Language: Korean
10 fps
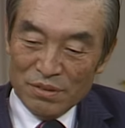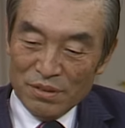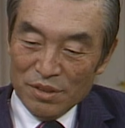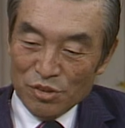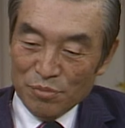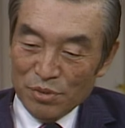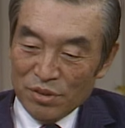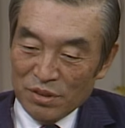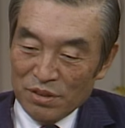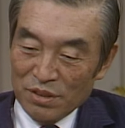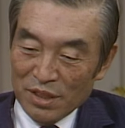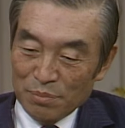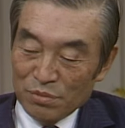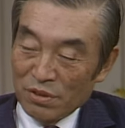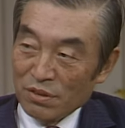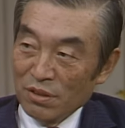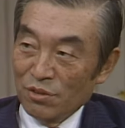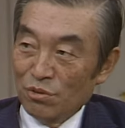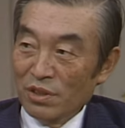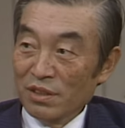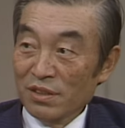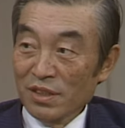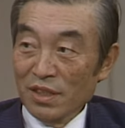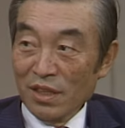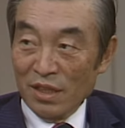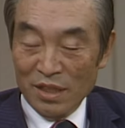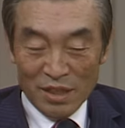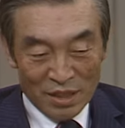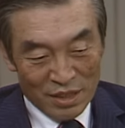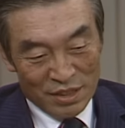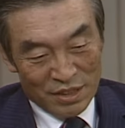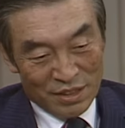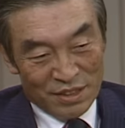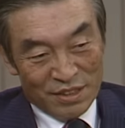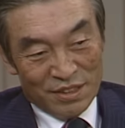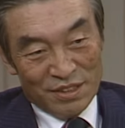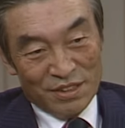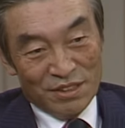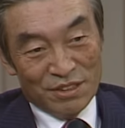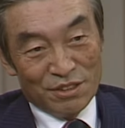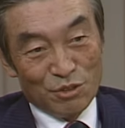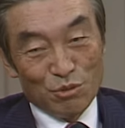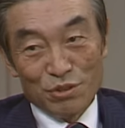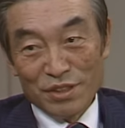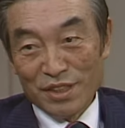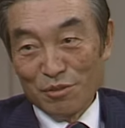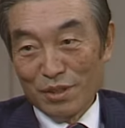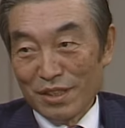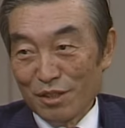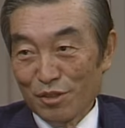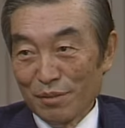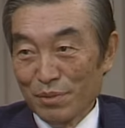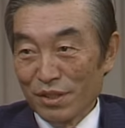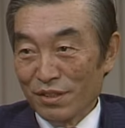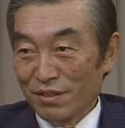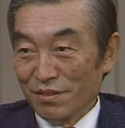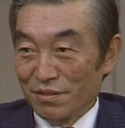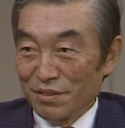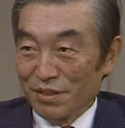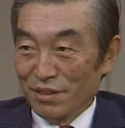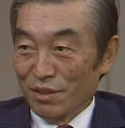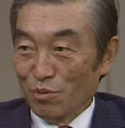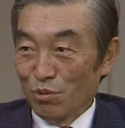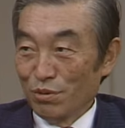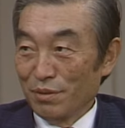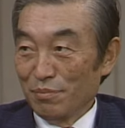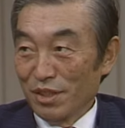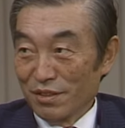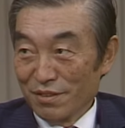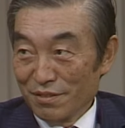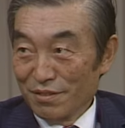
예수 믿은 그 해부터 설교를 했으니까 아하. 그것을 교직 생활이라고 하면 이제는 50년,